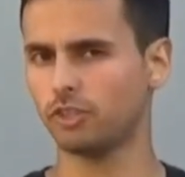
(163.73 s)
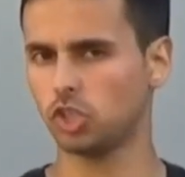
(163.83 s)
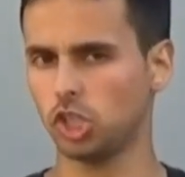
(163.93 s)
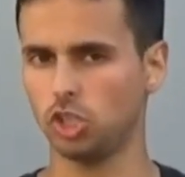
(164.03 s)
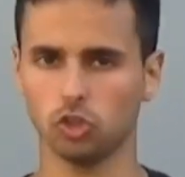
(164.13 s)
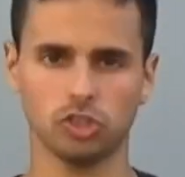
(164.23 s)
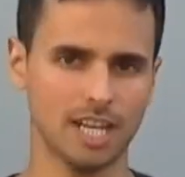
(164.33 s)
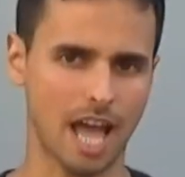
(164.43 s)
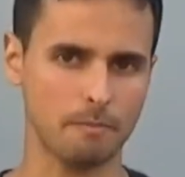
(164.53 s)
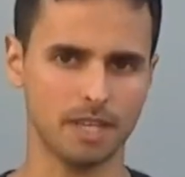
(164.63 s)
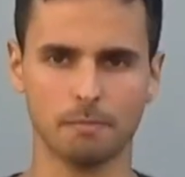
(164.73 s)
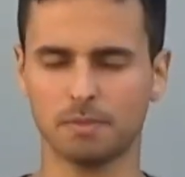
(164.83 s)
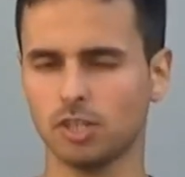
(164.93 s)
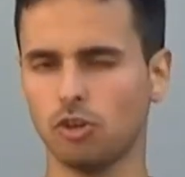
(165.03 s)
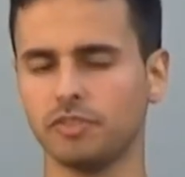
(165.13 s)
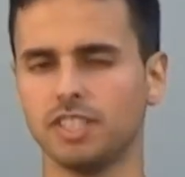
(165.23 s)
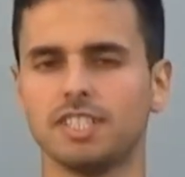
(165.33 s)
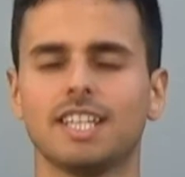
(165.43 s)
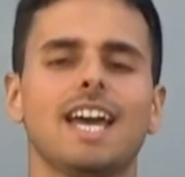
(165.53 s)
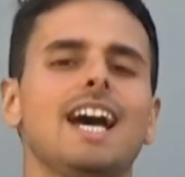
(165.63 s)
vicino dinamiche
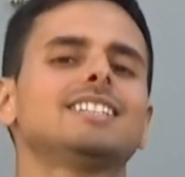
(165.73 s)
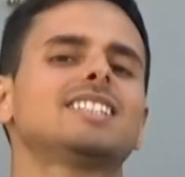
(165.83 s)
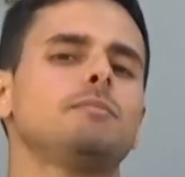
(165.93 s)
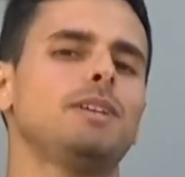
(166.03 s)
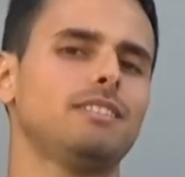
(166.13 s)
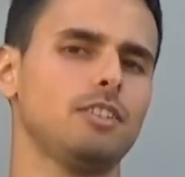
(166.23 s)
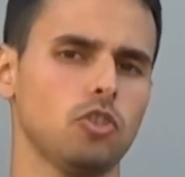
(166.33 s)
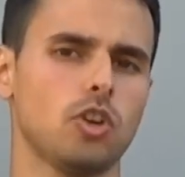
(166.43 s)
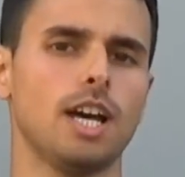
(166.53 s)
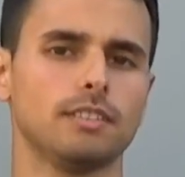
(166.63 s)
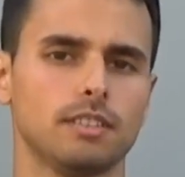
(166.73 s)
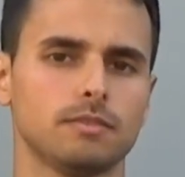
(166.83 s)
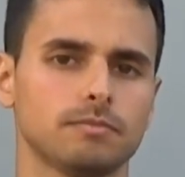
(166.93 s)
psicofisiche altrimenti ignorate.